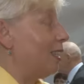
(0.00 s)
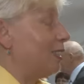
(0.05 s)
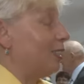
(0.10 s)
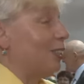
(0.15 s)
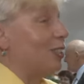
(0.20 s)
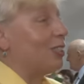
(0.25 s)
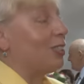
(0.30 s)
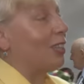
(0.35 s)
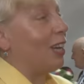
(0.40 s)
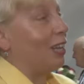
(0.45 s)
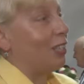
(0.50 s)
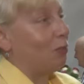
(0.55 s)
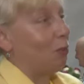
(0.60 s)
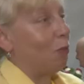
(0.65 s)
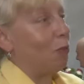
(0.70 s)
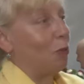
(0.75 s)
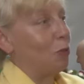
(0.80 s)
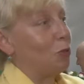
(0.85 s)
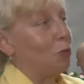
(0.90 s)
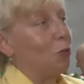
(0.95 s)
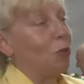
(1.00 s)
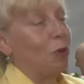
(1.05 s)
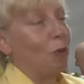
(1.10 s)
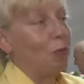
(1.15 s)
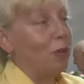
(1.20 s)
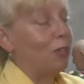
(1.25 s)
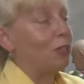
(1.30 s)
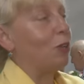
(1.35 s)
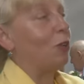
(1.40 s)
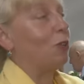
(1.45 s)
Artystka jest po prostu
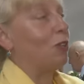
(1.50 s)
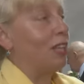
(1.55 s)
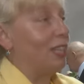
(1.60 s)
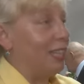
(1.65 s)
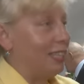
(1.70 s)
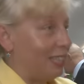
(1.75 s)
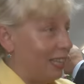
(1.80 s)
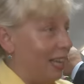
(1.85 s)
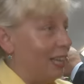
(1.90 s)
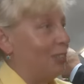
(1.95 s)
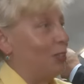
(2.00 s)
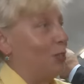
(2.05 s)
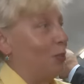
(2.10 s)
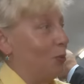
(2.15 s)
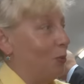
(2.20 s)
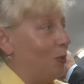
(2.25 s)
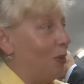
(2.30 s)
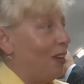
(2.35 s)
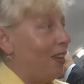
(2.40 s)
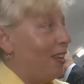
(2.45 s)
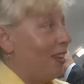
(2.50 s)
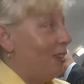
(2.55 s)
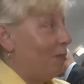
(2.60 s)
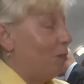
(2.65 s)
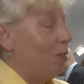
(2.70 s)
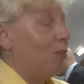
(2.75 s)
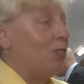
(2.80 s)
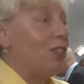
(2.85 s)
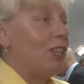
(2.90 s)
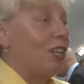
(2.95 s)
kobietą renesansu,
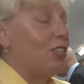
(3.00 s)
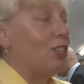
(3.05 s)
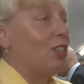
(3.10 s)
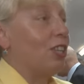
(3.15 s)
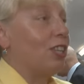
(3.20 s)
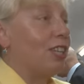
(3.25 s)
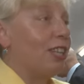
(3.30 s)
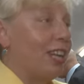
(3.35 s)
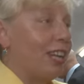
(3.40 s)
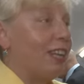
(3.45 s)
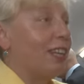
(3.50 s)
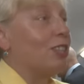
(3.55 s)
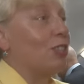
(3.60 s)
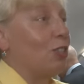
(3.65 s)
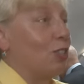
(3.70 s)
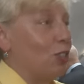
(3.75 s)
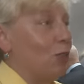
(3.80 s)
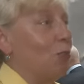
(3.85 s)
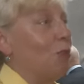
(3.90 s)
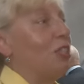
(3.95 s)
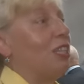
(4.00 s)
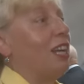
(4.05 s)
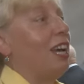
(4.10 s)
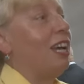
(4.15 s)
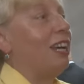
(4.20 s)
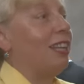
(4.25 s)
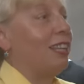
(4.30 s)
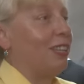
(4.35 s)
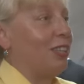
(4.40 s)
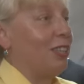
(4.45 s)
bo widać, że i gra na
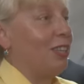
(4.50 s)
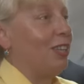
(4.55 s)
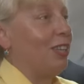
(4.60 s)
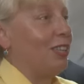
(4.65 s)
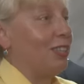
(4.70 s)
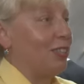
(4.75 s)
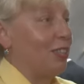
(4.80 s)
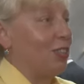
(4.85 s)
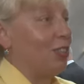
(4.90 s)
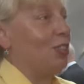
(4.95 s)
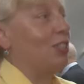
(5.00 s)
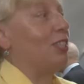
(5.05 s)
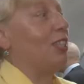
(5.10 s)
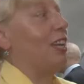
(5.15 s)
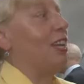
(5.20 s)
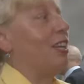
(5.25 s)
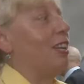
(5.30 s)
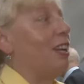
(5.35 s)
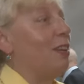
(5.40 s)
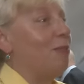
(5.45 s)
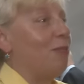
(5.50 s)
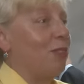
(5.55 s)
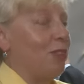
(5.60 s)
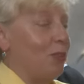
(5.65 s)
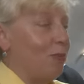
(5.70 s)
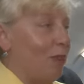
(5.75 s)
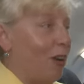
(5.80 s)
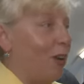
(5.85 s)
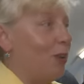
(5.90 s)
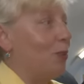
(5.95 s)
skrzypcach, i jest reżyserem,
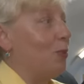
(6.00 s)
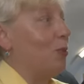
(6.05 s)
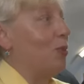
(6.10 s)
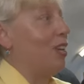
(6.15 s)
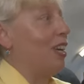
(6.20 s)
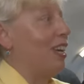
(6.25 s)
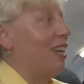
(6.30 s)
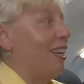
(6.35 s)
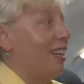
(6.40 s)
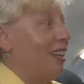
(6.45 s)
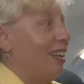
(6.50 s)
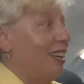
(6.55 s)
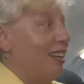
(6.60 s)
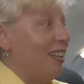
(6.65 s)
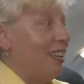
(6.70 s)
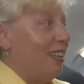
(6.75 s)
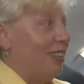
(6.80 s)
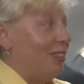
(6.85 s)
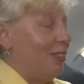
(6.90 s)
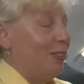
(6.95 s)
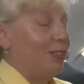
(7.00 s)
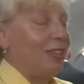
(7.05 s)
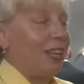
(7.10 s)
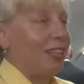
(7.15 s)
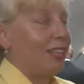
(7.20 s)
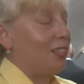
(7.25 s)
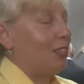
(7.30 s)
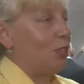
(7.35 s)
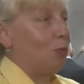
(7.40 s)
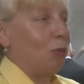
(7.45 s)
i maluje. No
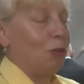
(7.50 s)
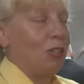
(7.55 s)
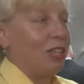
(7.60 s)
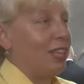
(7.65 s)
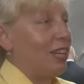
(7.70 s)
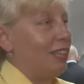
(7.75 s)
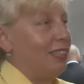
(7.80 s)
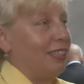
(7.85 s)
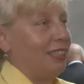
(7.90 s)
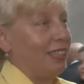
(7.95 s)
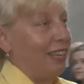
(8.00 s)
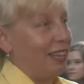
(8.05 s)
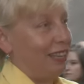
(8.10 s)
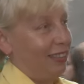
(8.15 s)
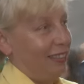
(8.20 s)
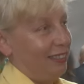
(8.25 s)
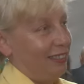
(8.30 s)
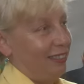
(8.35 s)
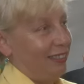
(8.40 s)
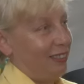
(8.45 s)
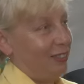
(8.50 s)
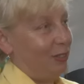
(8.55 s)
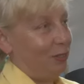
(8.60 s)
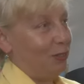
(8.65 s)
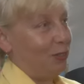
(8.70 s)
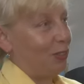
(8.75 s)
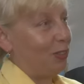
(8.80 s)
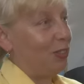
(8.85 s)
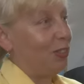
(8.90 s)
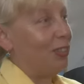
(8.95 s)
taki niespotykany talent.
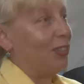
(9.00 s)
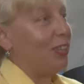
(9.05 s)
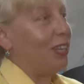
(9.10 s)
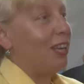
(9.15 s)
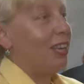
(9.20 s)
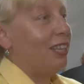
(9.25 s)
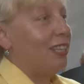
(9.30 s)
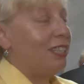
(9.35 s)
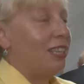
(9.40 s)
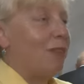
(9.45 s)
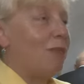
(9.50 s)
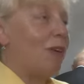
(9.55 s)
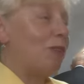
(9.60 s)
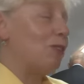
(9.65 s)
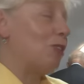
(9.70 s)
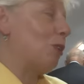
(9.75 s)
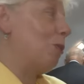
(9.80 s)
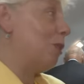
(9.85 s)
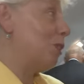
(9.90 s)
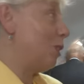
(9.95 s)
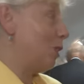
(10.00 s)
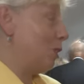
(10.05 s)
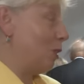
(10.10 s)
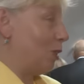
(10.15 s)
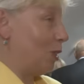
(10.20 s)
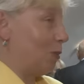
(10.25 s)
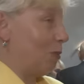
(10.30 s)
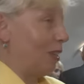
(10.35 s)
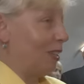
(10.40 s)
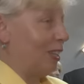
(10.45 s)
No i sama w sobie to
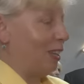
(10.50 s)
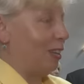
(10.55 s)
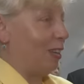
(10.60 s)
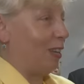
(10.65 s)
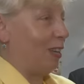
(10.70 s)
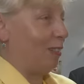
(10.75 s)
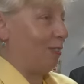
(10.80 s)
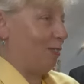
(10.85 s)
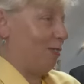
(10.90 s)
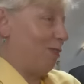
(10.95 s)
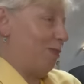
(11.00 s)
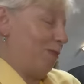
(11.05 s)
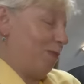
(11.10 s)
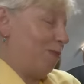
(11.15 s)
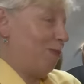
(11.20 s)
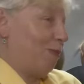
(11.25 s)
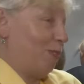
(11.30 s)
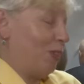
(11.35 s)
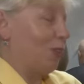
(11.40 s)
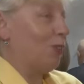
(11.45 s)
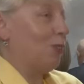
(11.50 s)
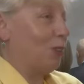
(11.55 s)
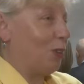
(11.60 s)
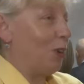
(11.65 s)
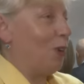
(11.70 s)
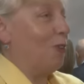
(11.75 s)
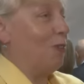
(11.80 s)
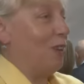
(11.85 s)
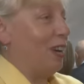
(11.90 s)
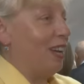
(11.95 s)
jest osoba taka
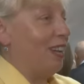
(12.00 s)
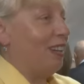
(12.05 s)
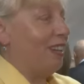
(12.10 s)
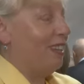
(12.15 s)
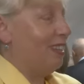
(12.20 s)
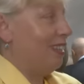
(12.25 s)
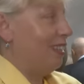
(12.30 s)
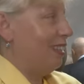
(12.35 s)
wyjątkowa